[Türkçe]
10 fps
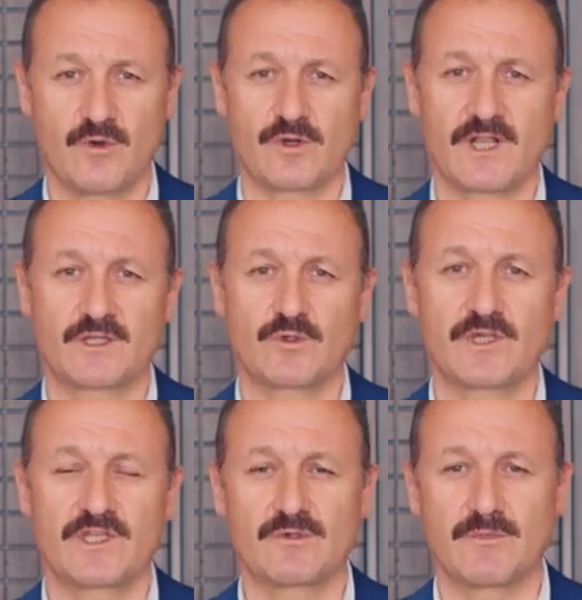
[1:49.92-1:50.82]

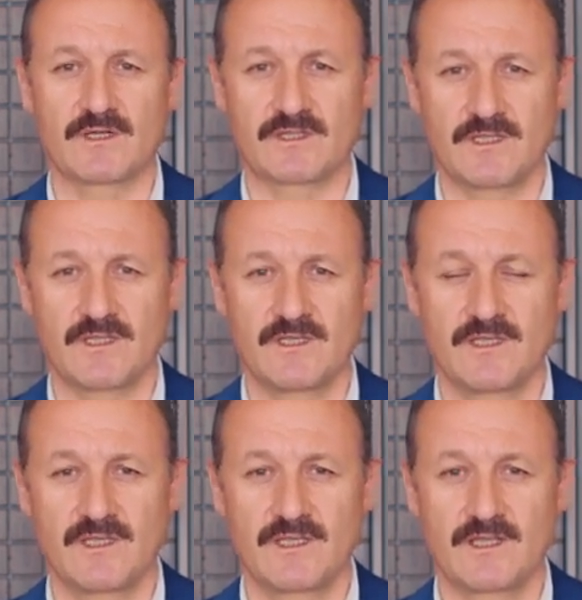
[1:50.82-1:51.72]
16-17 Mart'ta
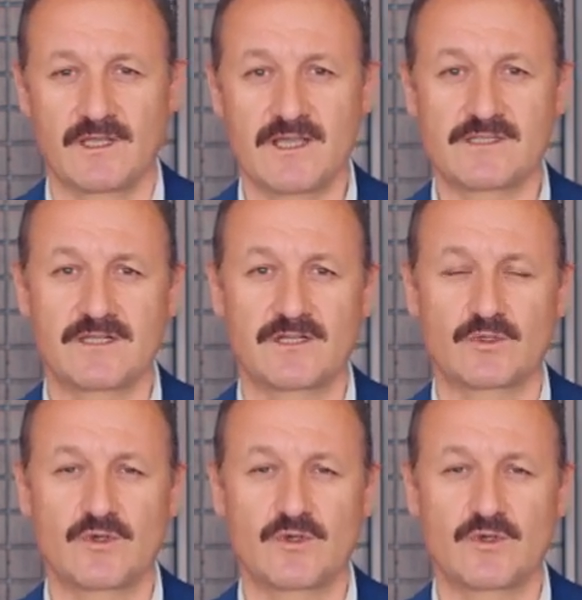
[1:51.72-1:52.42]
Kayseri'de